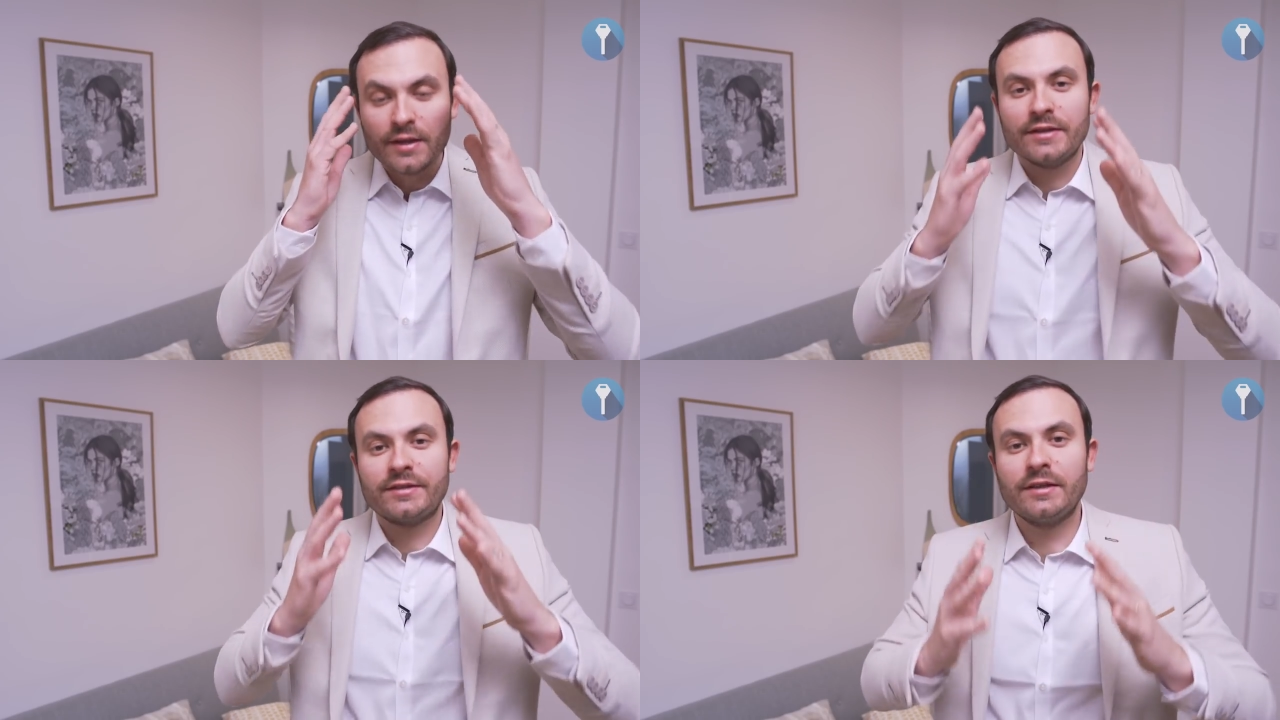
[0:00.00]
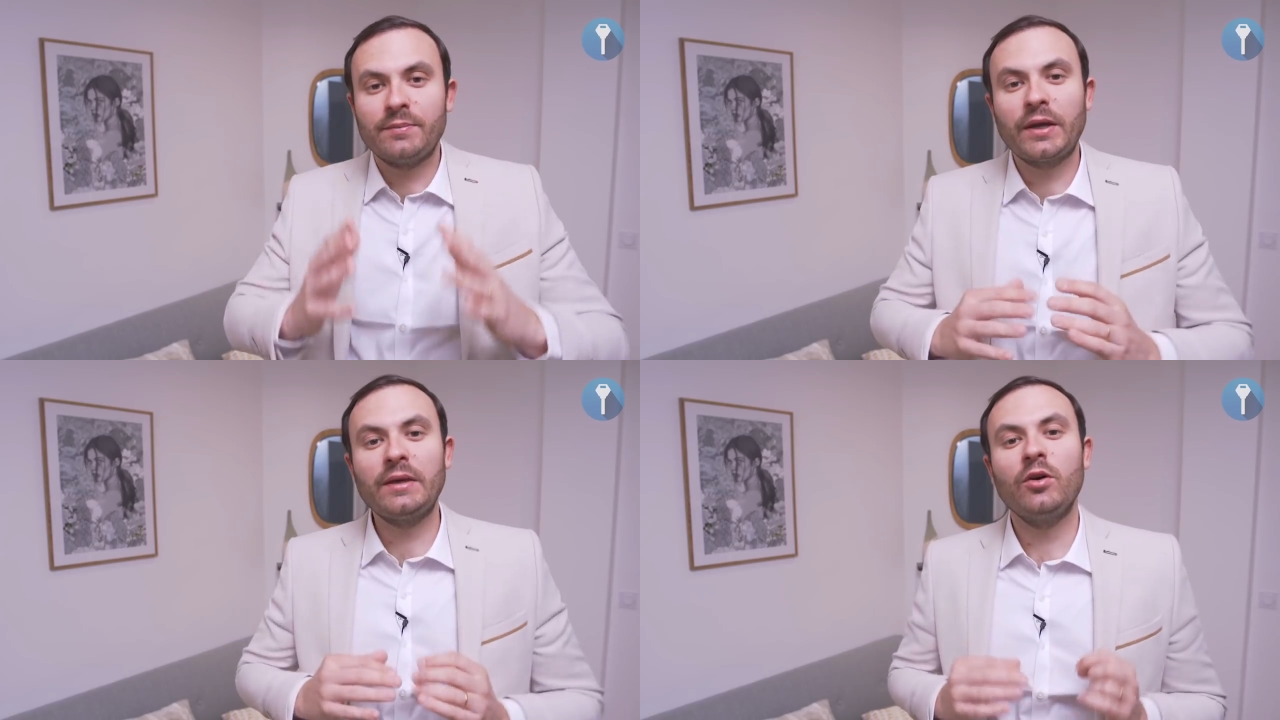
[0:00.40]
c'est
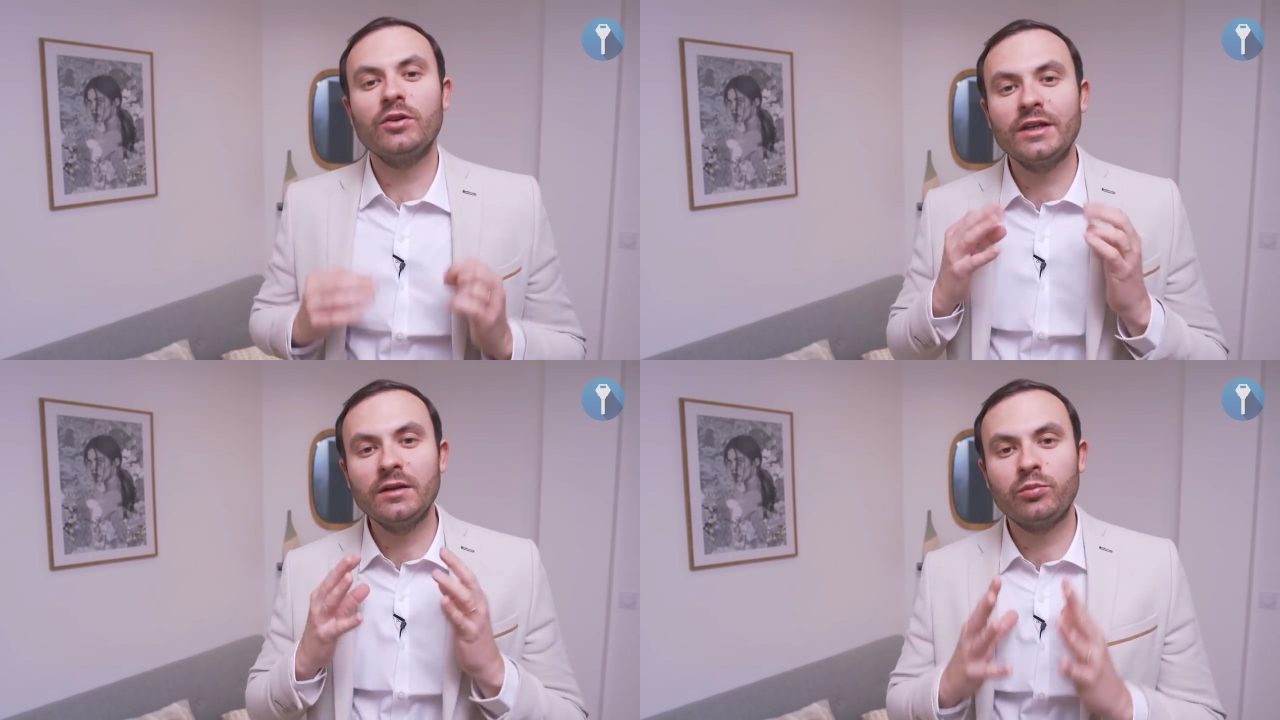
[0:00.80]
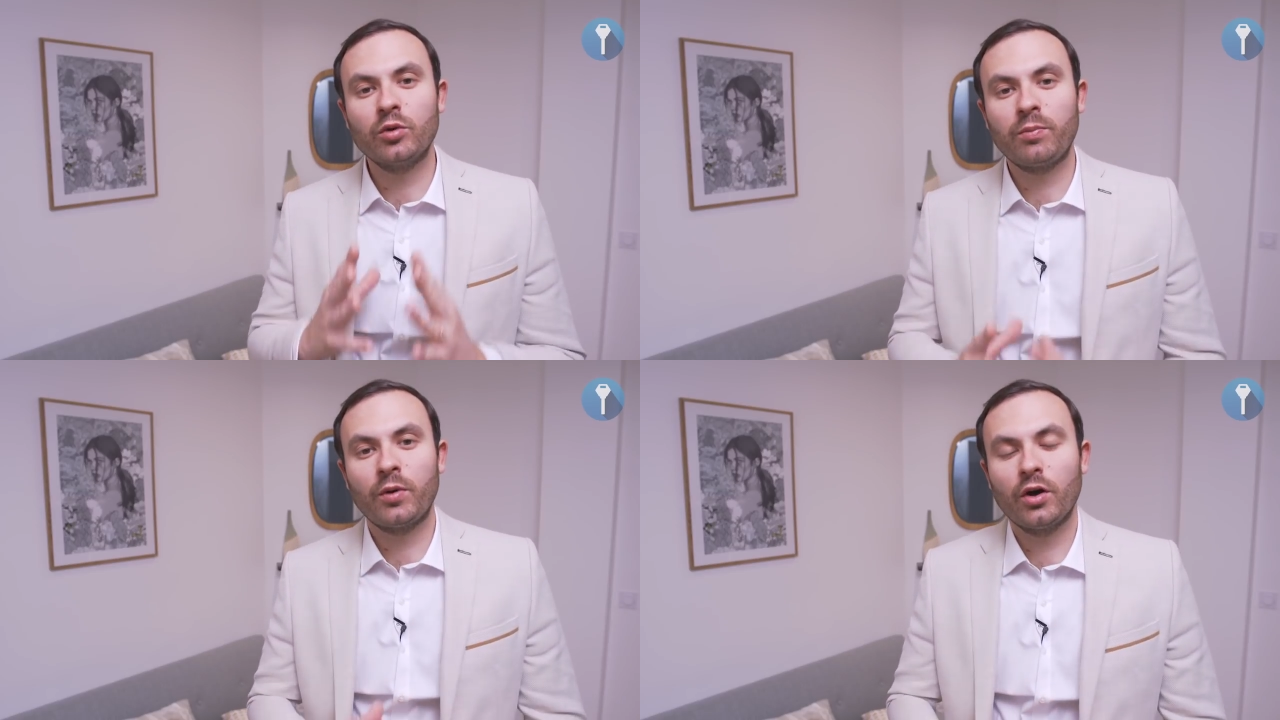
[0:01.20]
primordial
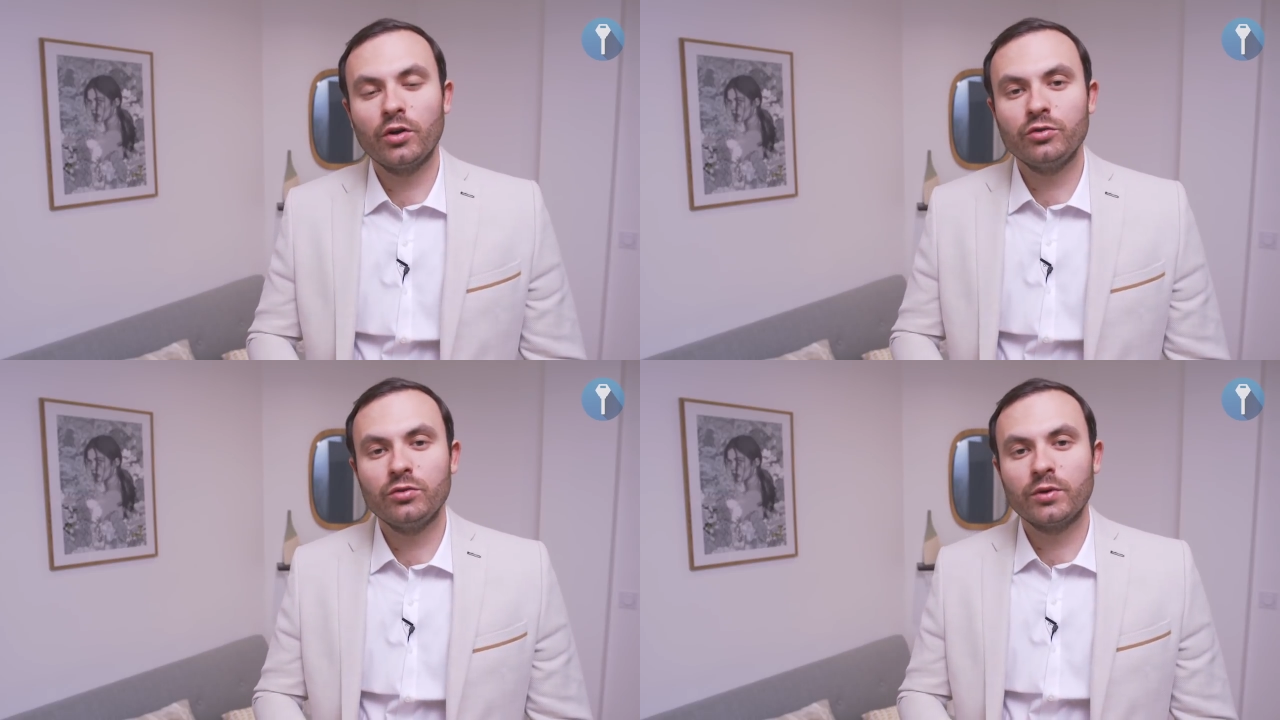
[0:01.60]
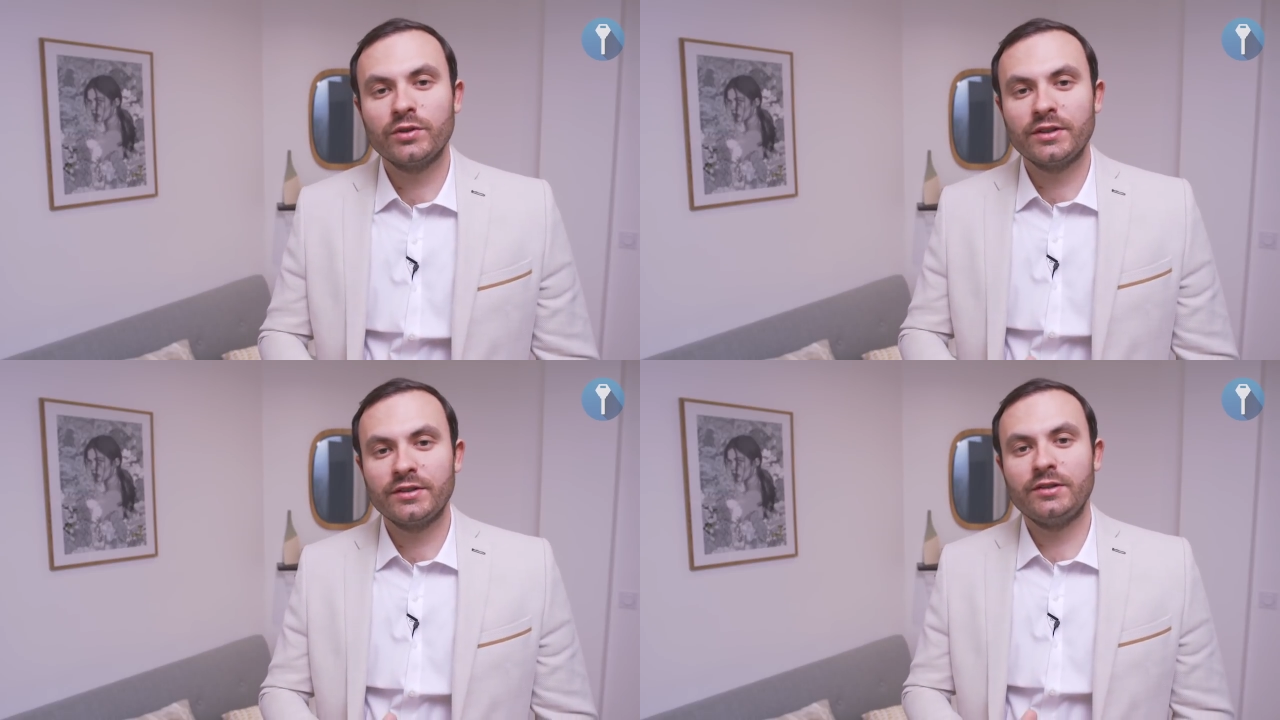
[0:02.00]
pour prendre une
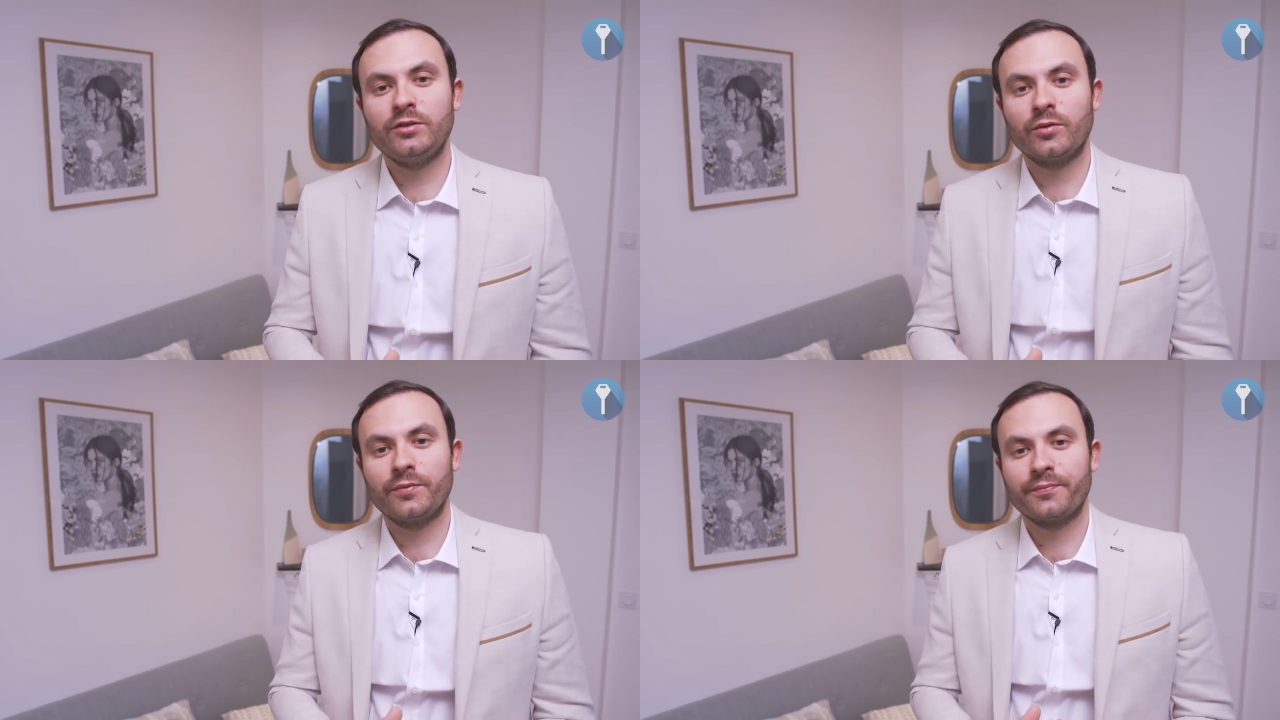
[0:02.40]
bonne décision.